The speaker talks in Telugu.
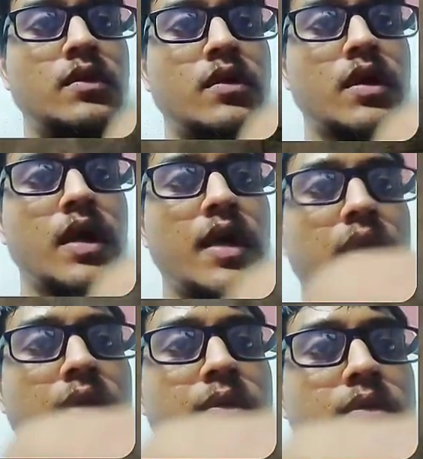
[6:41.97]
ఓకే
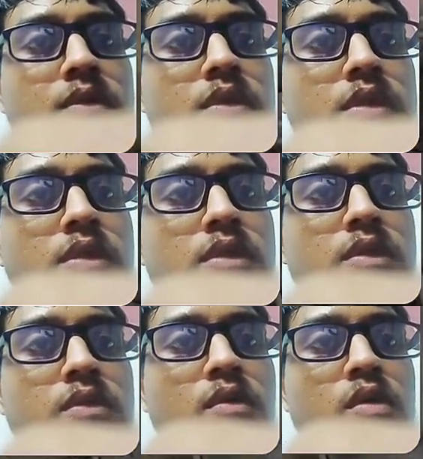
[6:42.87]

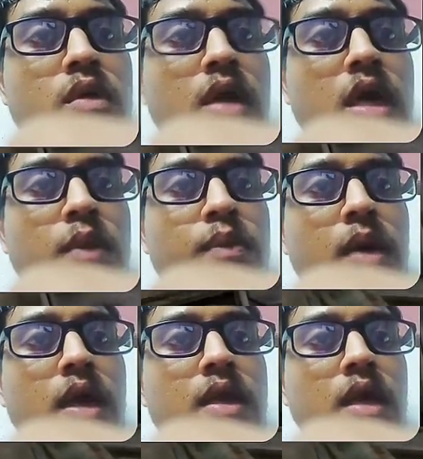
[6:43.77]
ఓకే ఇప్పుడు
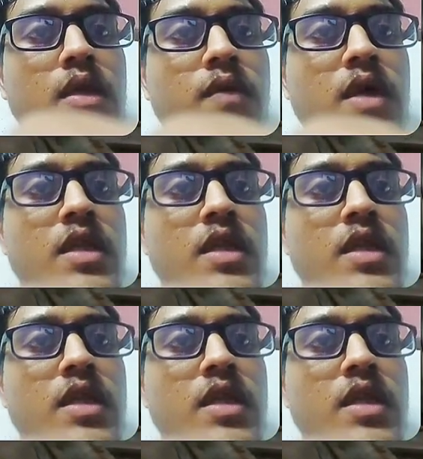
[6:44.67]
మనం ఏం చేద్దామంటే